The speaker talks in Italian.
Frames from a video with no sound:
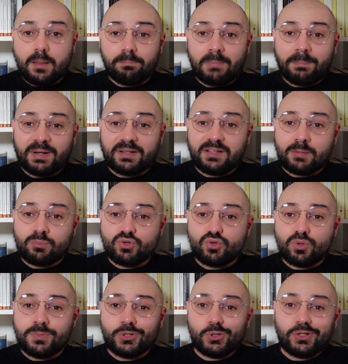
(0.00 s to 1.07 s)
Ma partiamo
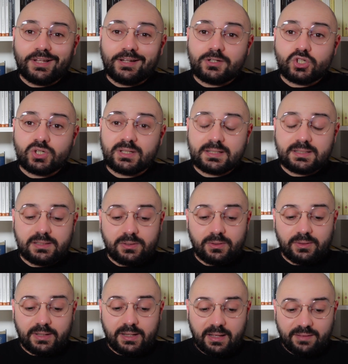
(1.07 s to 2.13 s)
subito dalla
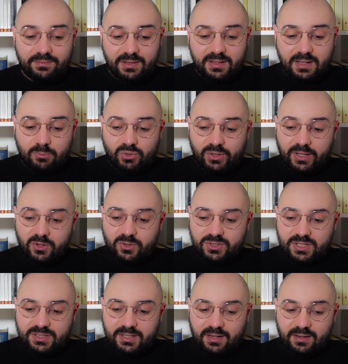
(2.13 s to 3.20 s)
citazione e vediamo che
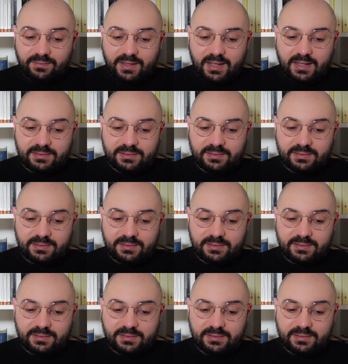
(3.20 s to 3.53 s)
cosa scrive